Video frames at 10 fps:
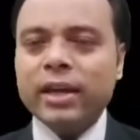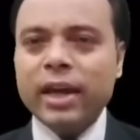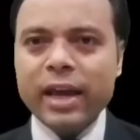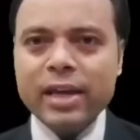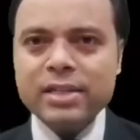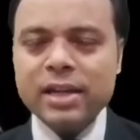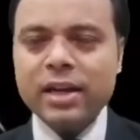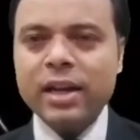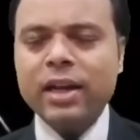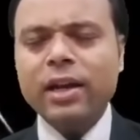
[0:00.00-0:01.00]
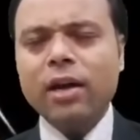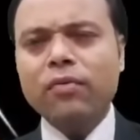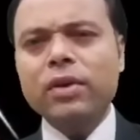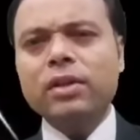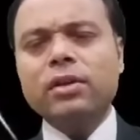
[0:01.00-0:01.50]
कि एस सर ने
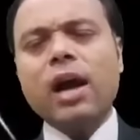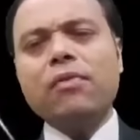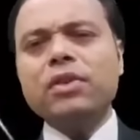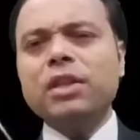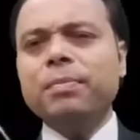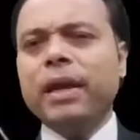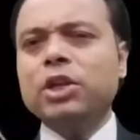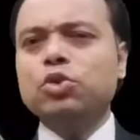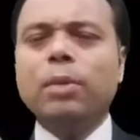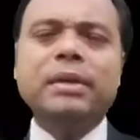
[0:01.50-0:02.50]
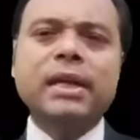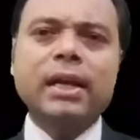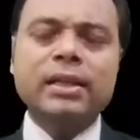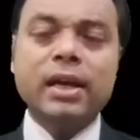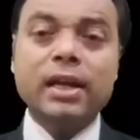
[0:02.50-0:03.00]
काफी काफी दिन पहले जो है
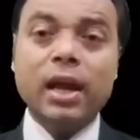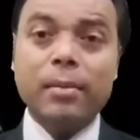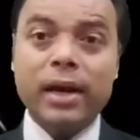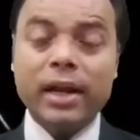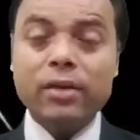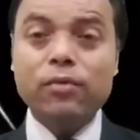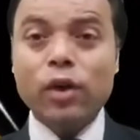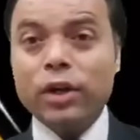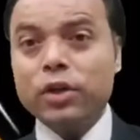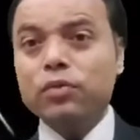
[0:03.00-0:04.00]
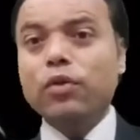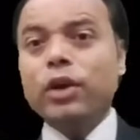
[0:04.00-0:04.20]
बताया था कि हमारा एक वॉलेट टू